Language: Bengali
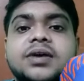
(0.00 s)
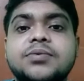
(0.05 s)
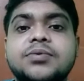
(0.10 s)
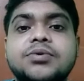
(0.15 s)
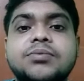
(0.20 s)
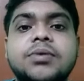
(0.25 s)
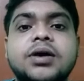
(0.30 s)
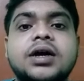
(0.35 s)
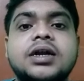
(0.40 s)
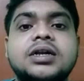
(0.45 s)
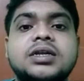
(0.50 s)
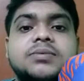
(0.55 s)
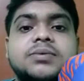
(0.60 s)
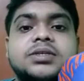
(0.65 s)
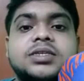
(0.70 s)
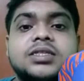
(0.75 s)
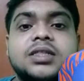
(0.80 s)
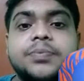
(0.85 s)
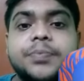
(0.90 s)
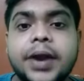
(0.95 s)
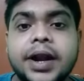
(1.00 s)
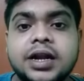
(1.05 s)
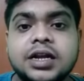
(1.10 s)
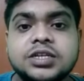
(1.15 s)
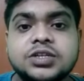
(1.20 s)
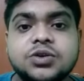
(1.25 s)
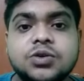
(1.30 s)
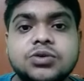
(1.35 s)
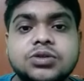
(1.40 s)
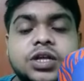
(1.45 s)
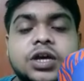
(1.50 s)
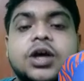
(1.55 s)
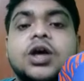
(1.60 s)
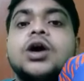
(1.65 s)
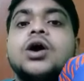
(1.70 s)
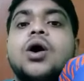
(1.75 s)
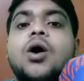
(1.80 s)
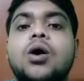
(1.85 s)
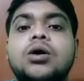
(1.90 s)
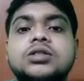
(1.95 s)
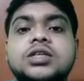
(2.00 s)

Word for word: এটিকে মোহনবাগান টিমের সাথে প্র্যাকটিস করতে